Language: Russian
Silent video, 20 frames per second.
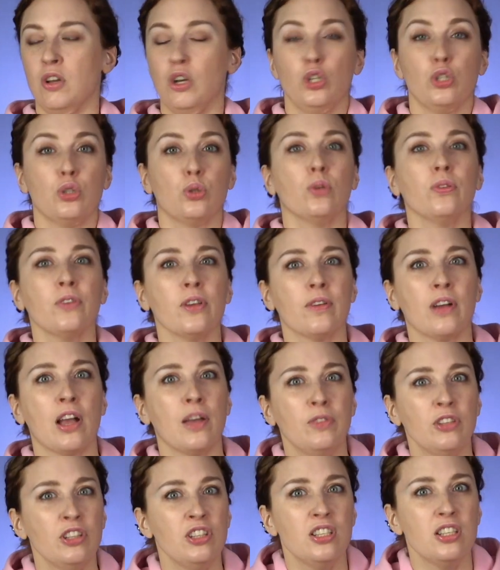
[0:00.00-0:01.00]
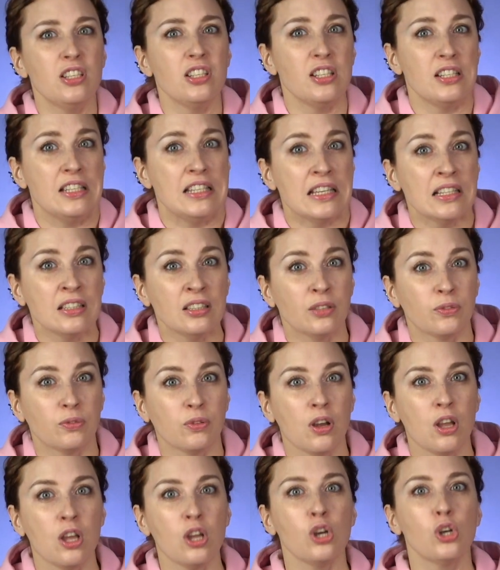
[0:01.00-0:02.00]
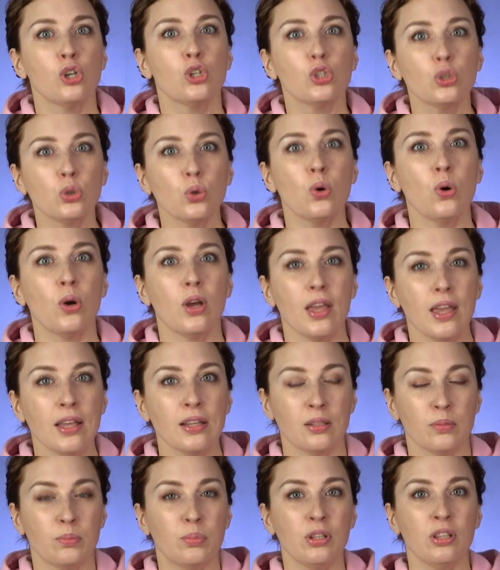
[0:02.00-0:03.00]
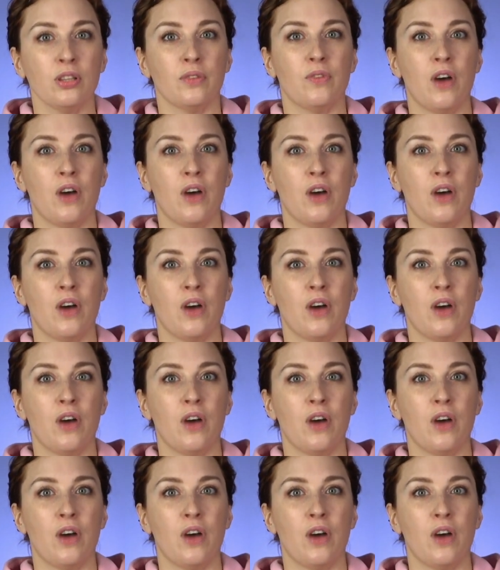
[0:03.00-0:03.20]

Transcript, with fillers: листовки ковид-диссидентов? Что это было